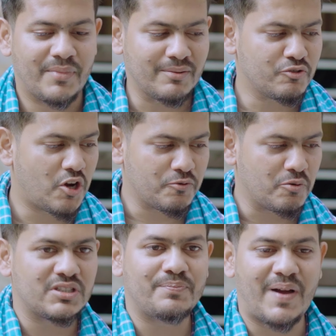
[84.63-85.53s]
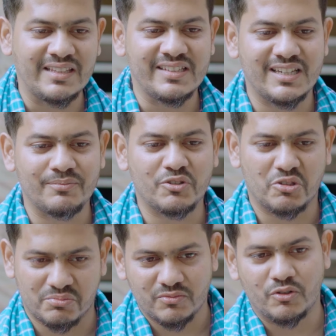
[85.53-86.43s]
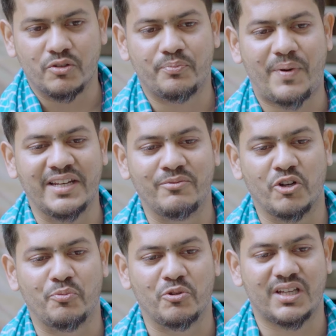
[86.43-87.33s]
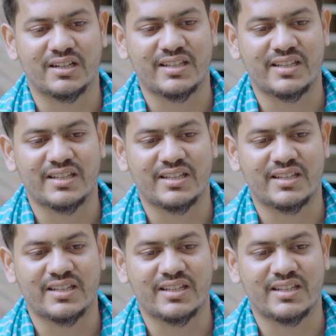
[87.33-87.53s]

ম্যাডাম সব সবজিতে পানি দিছিলাম তো পানি মনে উপর দিয়ে